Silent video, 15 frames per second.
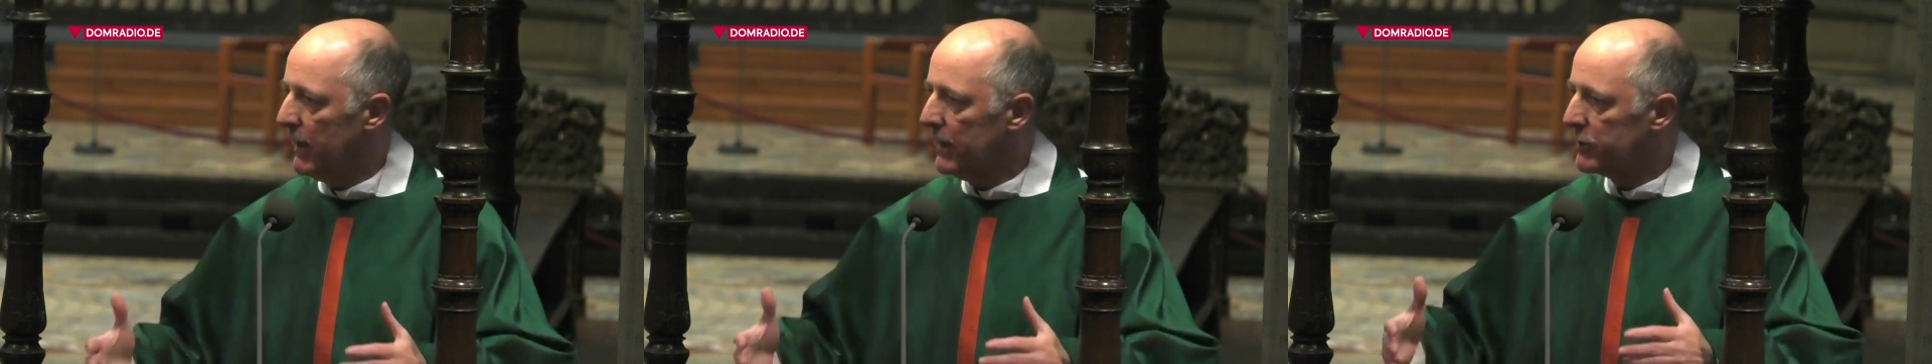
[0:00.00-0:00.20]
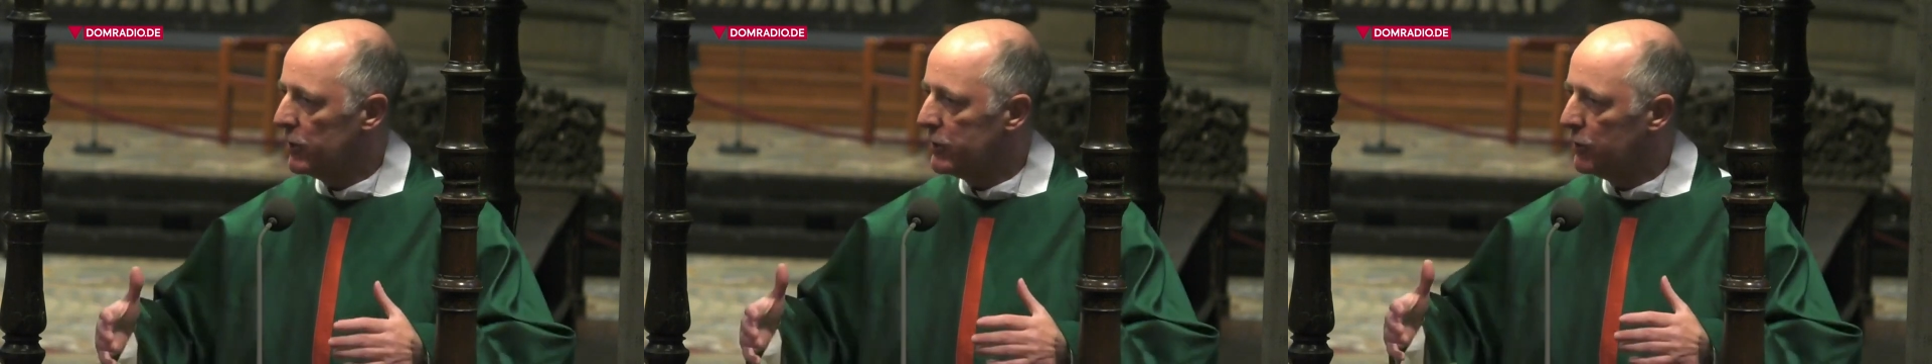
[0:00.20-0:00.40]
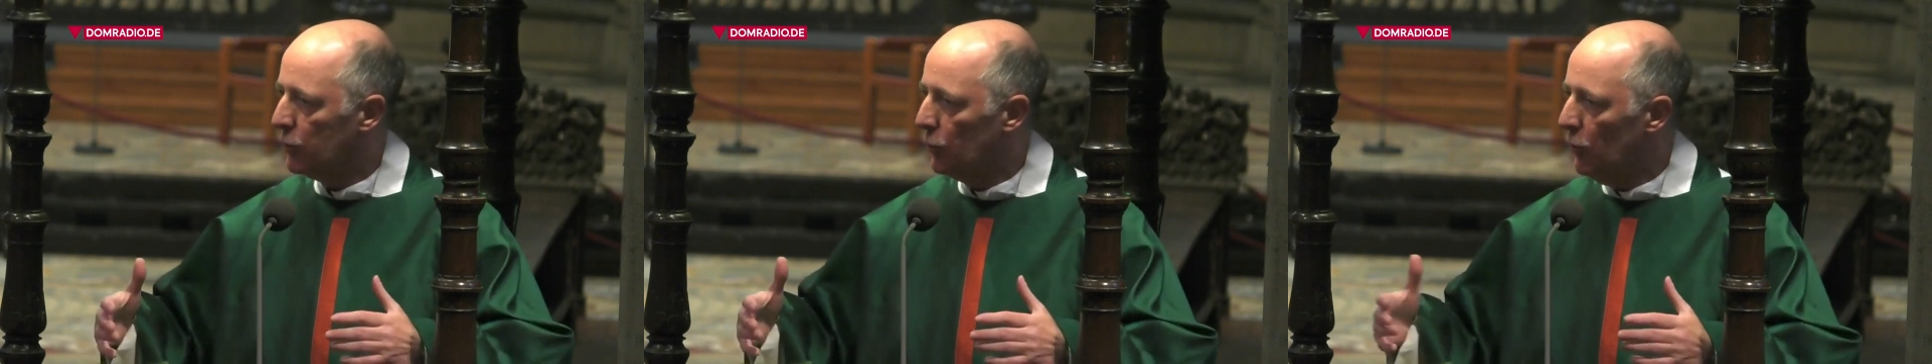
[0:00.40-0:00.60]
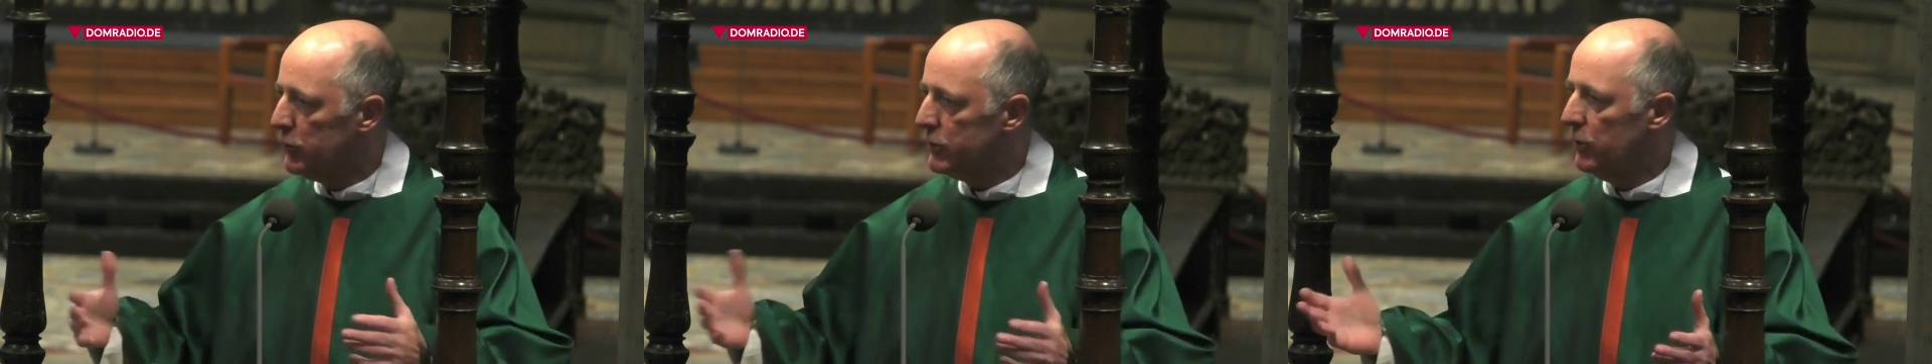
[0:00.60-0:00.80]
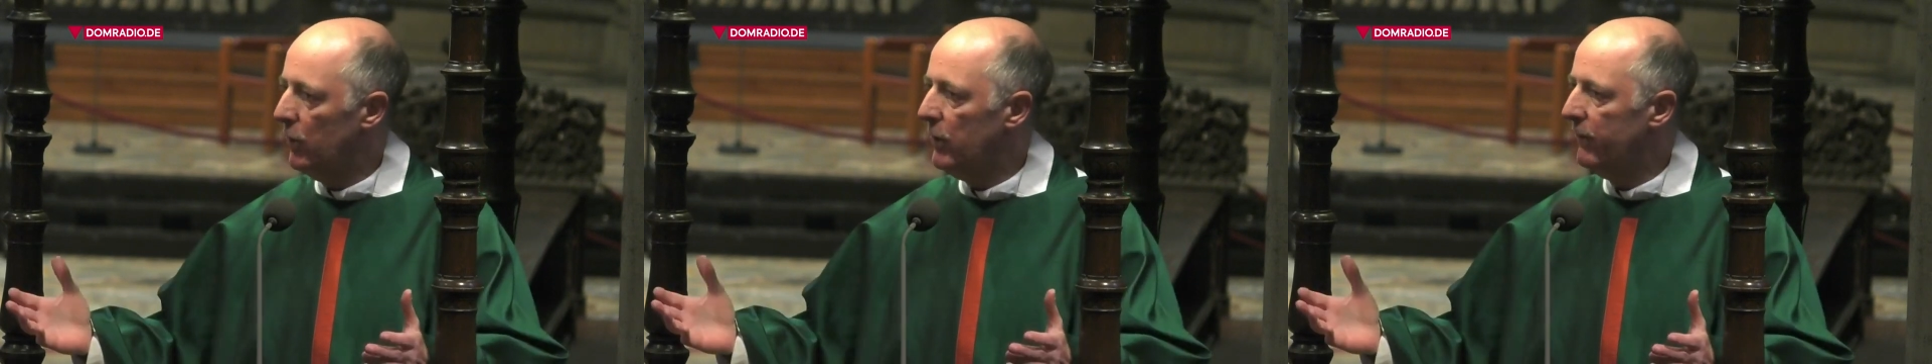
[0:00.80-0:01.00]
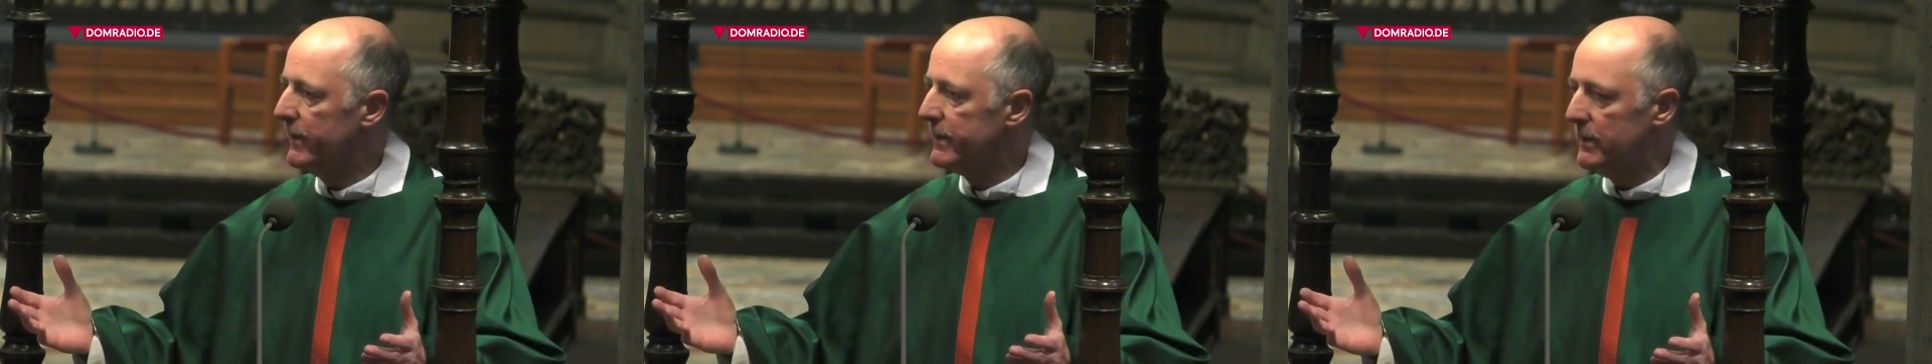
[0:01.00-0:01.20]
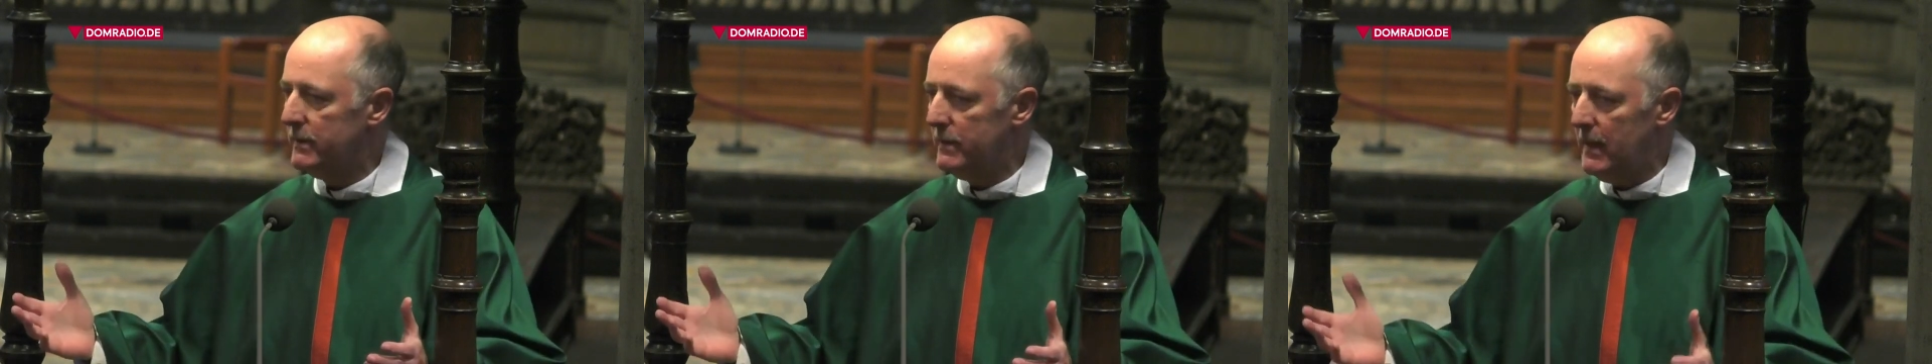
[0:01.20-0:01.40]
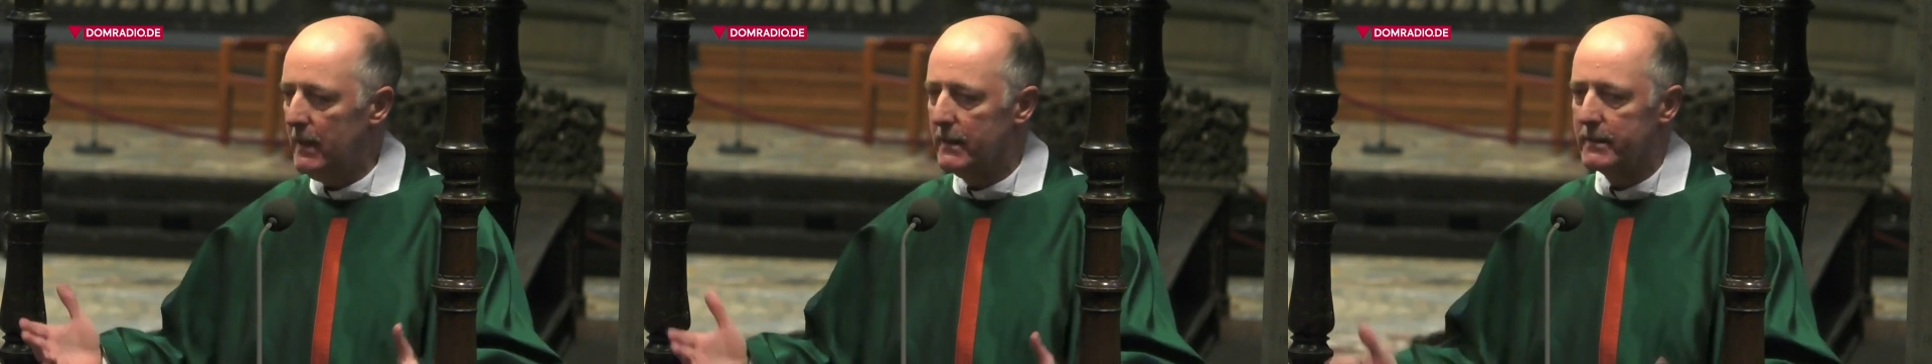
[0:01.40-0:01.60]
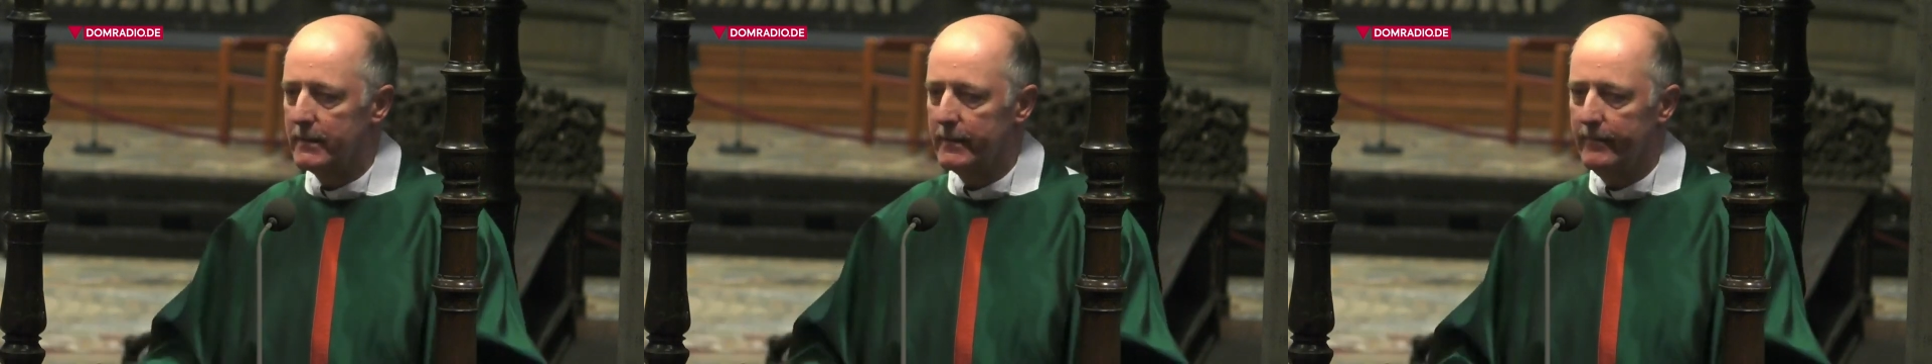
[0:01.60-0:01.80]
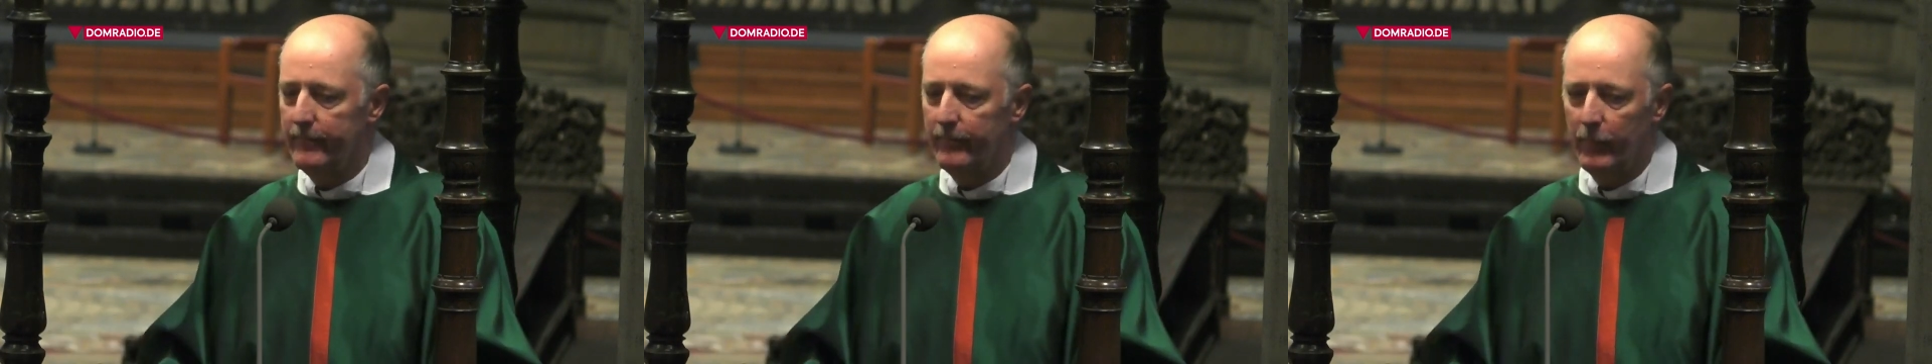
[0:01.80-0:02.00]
einer solch großen Universität?